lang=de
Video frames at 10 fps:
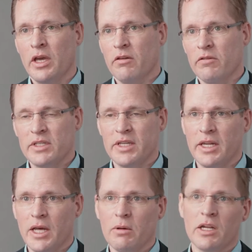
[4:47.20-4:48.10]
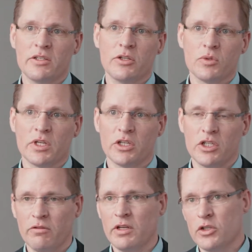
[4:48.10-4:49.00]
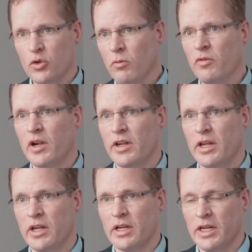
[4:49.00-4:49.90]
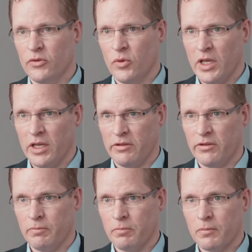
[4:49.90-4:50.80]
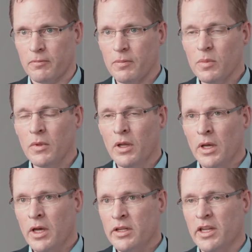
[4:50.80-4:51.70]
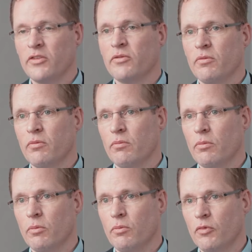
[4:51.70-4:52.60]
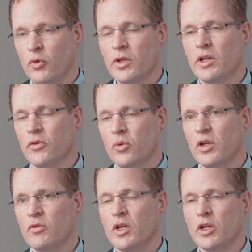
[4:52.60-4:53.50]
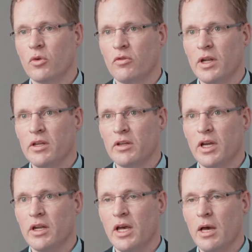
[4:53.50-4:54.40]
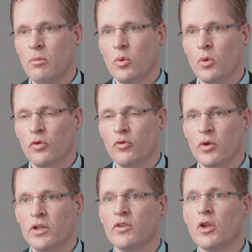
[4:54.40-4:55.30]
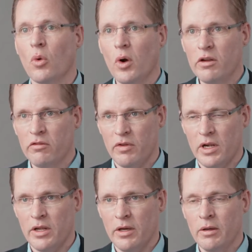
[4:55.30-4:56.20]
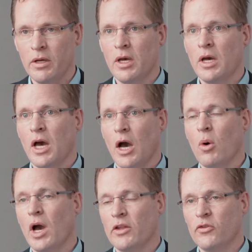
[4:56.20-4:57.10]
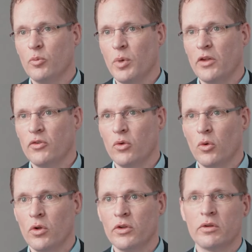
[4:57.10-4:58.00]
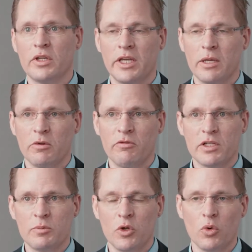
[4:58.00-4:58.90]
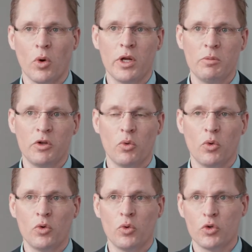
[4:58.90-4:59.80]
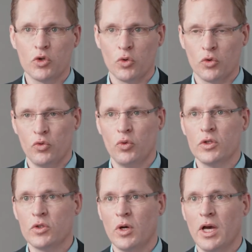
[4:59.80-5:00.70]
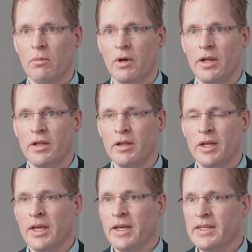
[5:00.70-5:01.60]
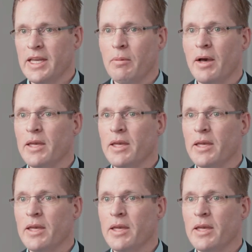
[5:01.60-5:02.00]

Wir sehen aber, dass sich unser geschäftliches Umfeld ändert, links und rechts. Das führt dazu, dass wir die Notwendigkeit haben, uns für diese neuen Felder auch anzupassen und gegebenenfalls mit neuen Methoden und Strukturen zu arbeiten, die aber